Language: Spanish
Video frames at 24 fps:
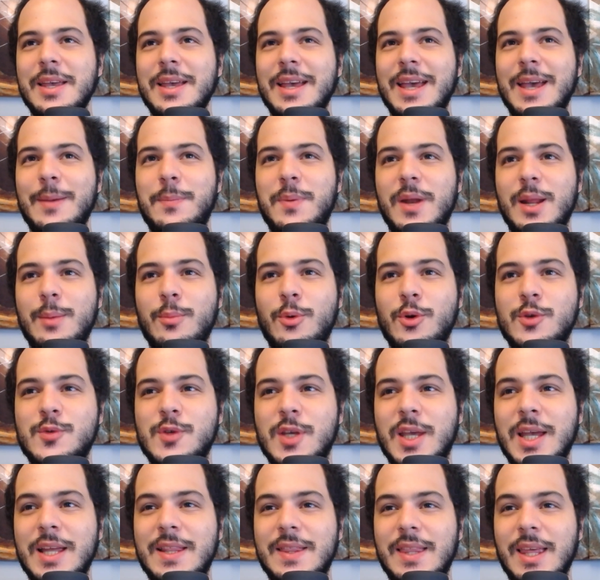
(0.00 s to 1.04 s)
Esperemos
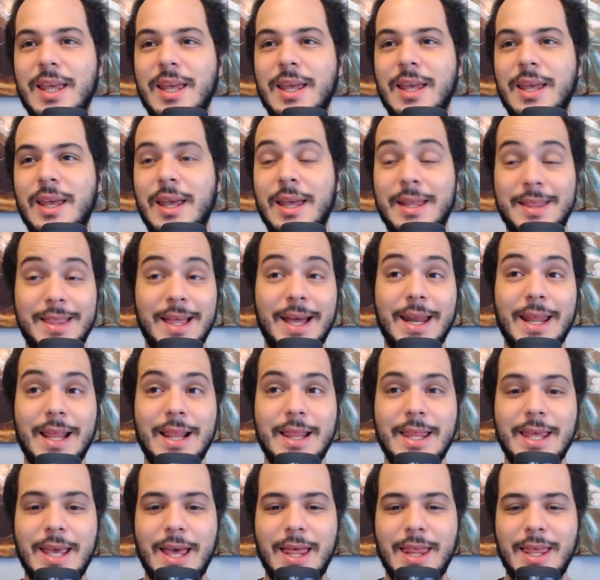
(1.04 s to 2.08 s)
que esté estar el
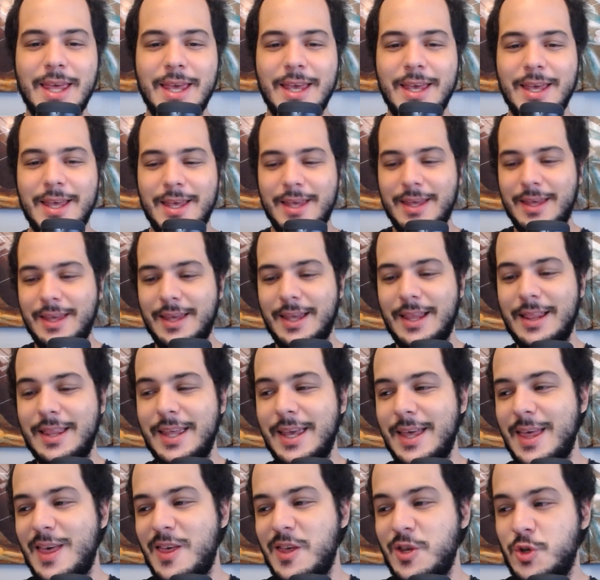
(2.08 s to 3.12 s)
día de, el
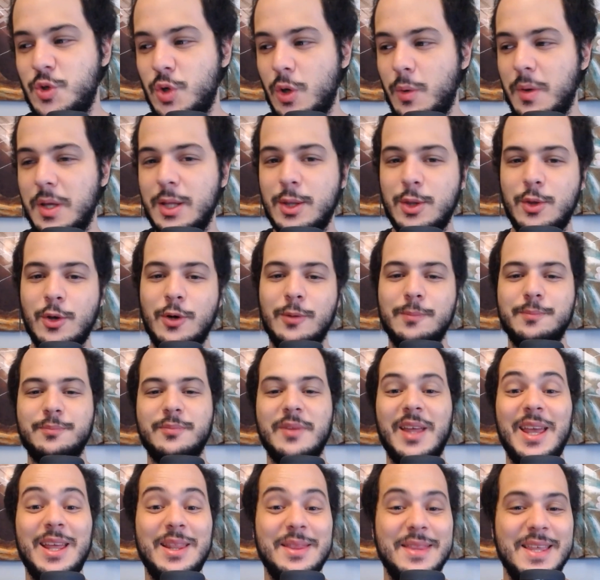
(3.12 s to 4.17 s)
día de dicho evento
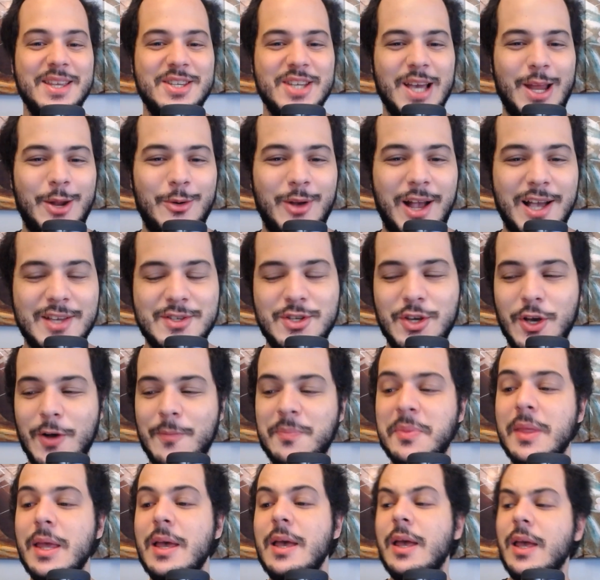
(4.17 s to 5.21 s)
en dicha locación.